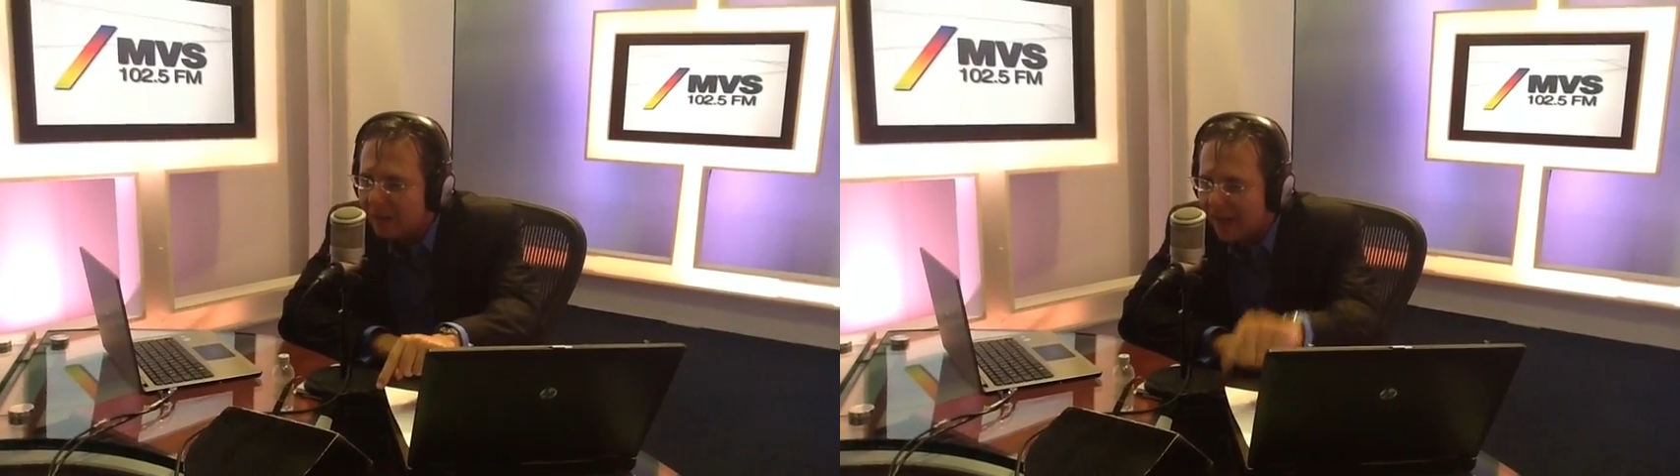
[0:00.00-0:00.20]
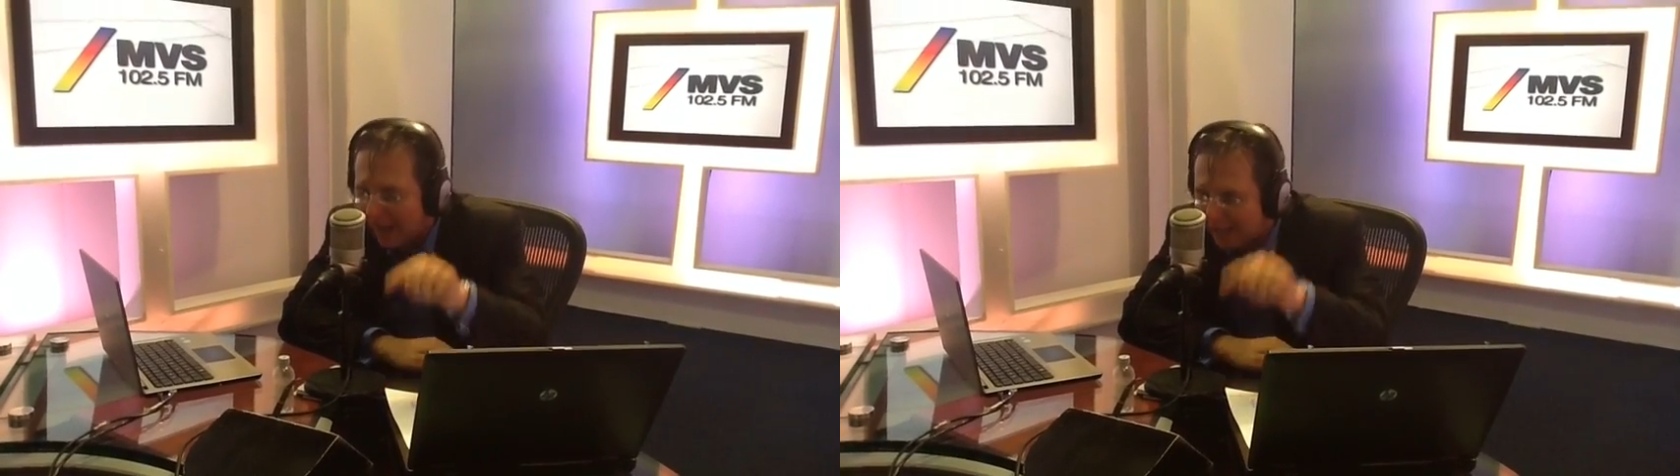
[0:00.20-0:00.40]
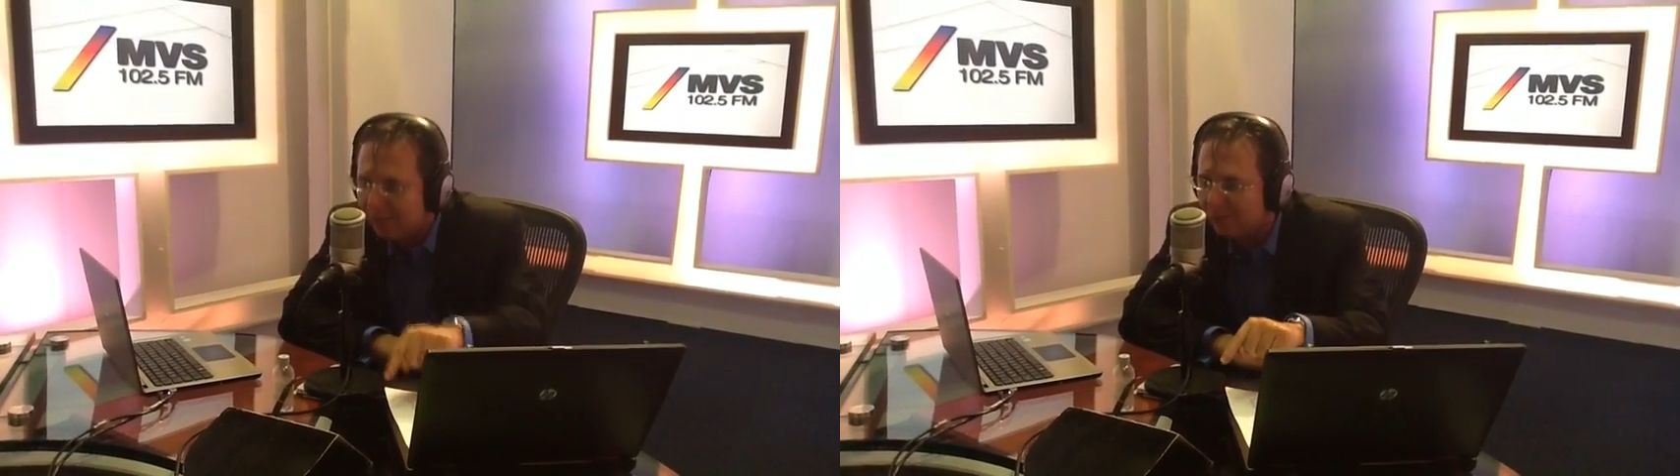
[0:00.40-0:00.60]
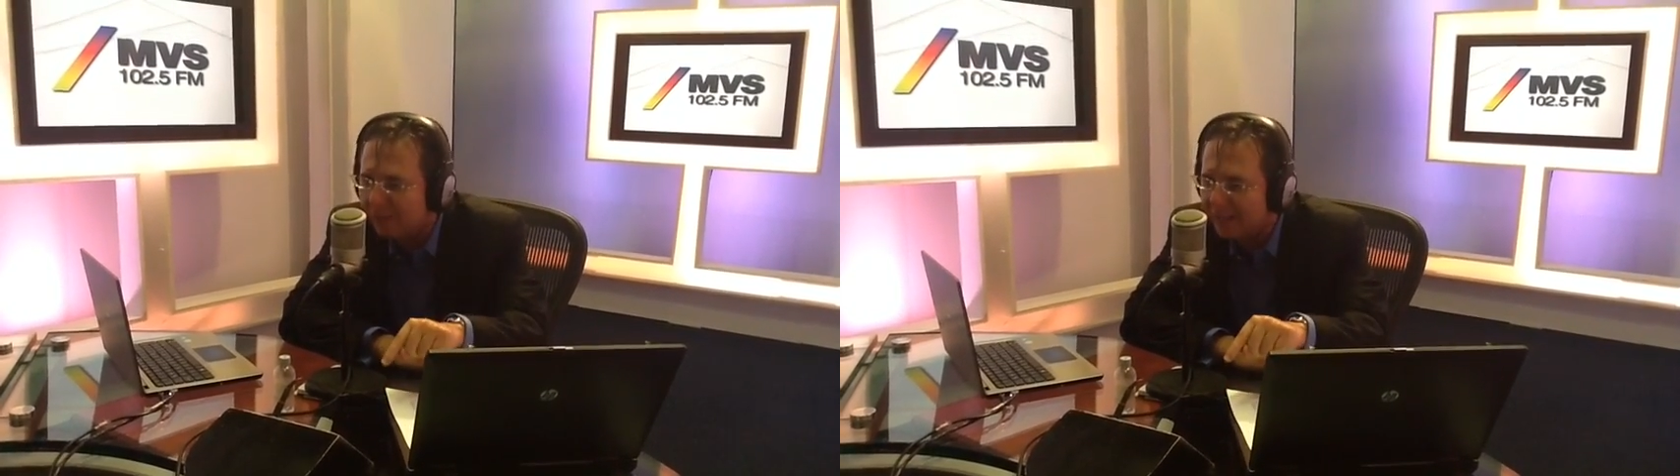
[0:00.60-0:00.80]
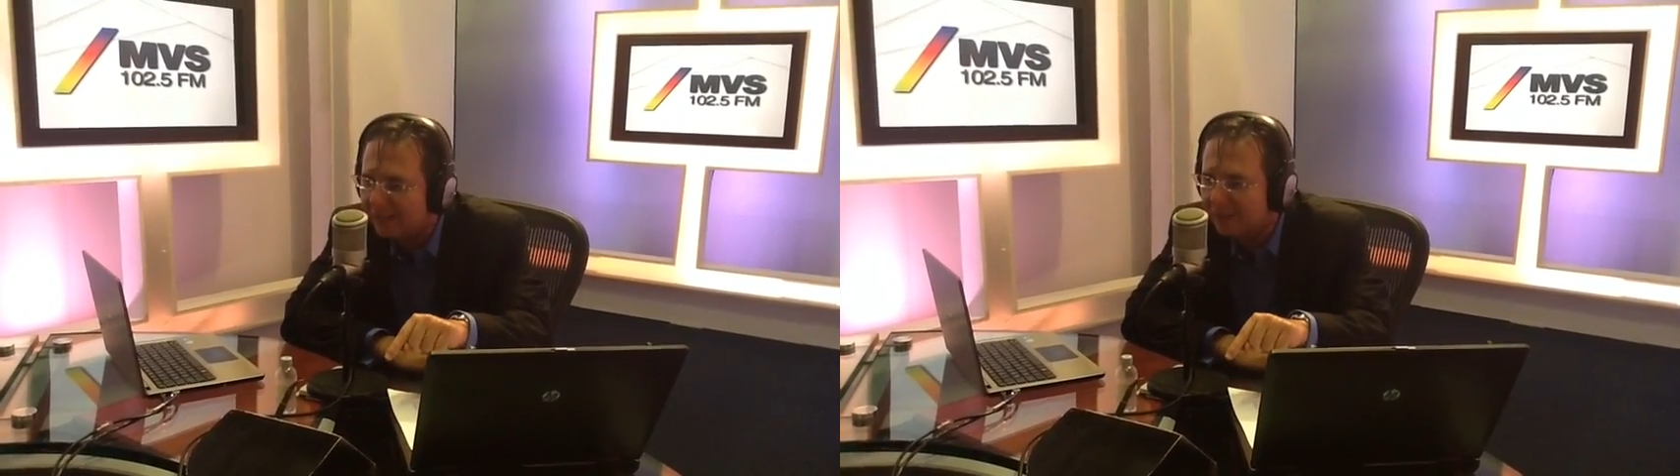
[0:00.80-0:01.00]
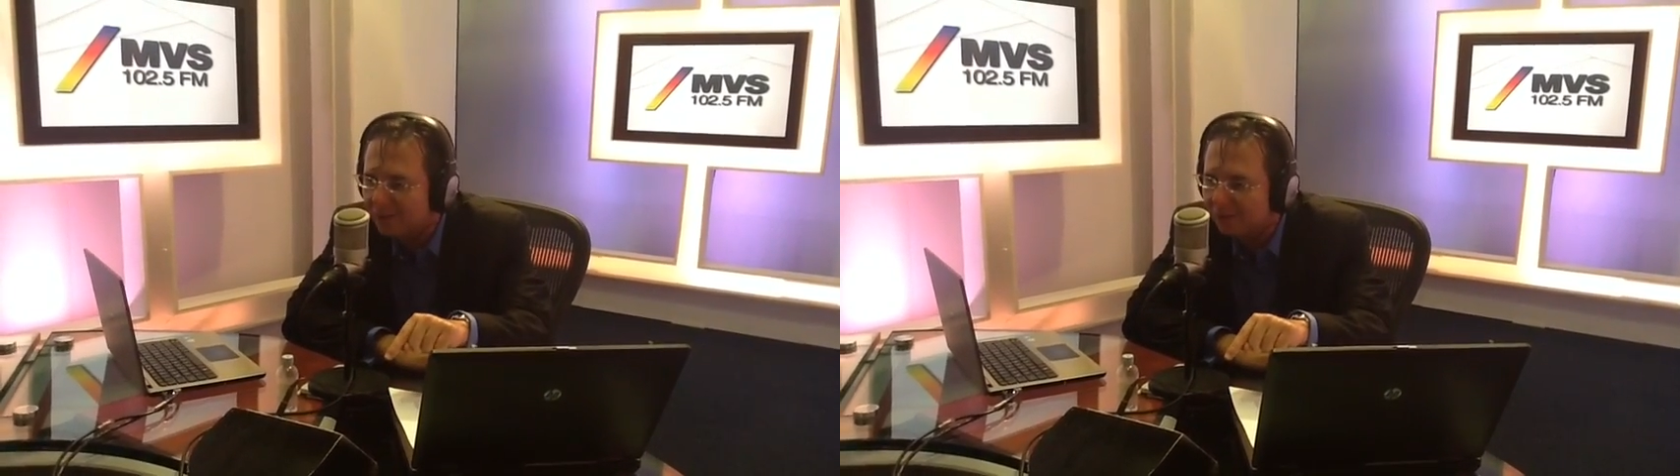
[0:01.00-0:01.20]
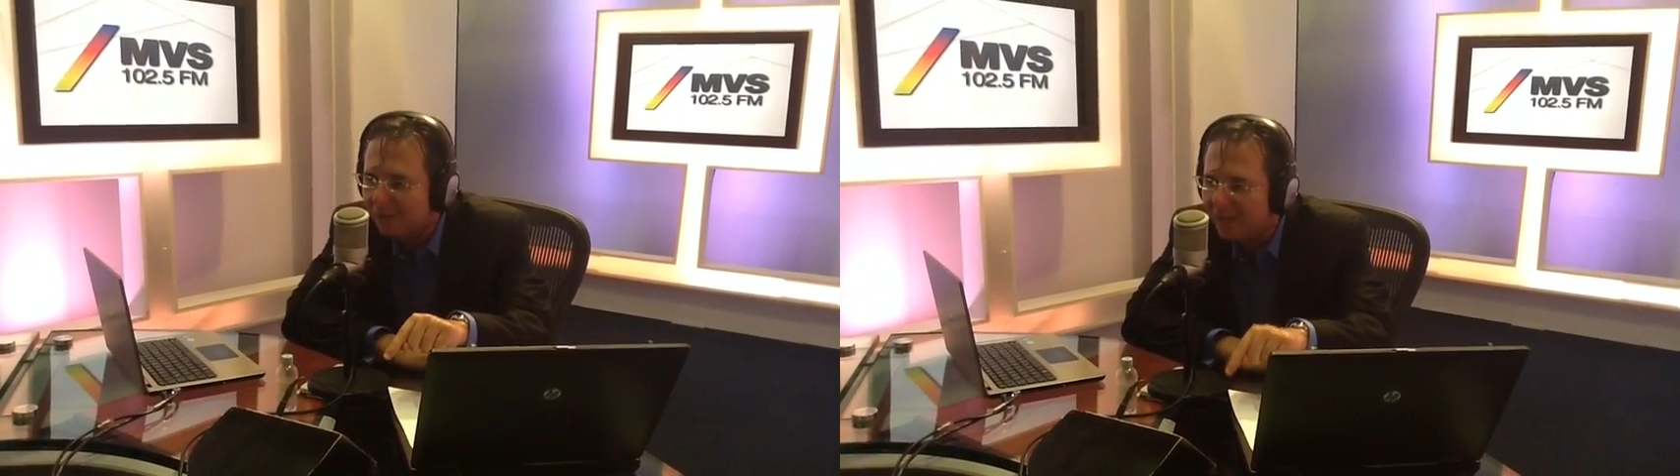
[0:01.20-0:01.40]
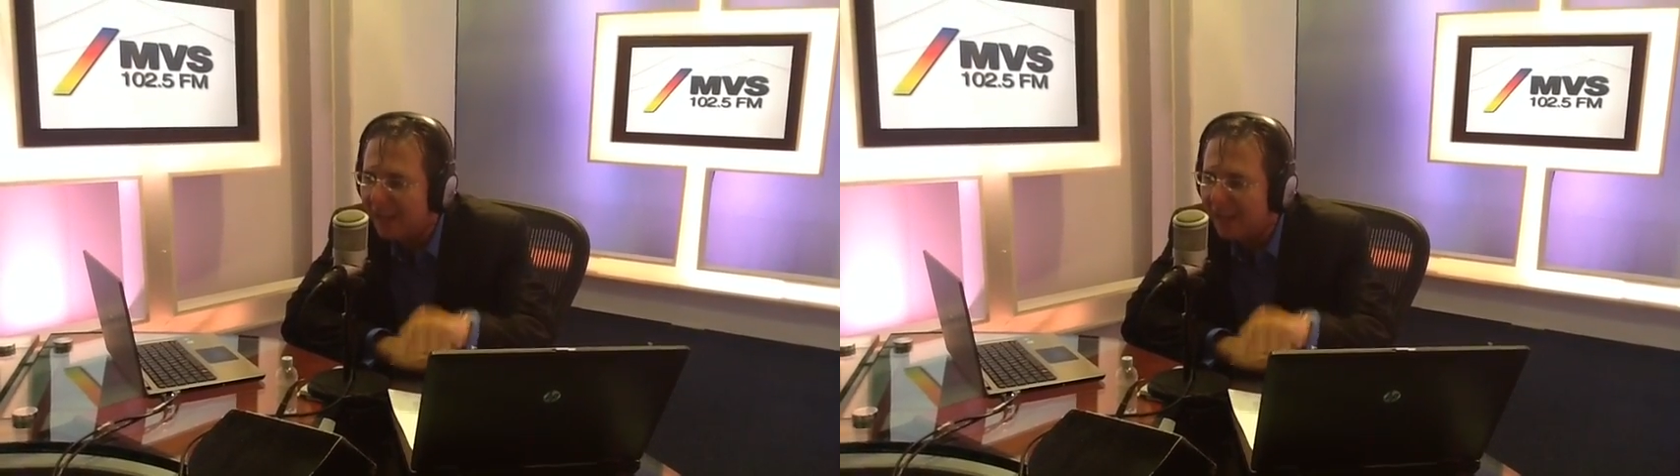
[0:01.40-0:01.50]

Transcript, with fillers: A esos maestros,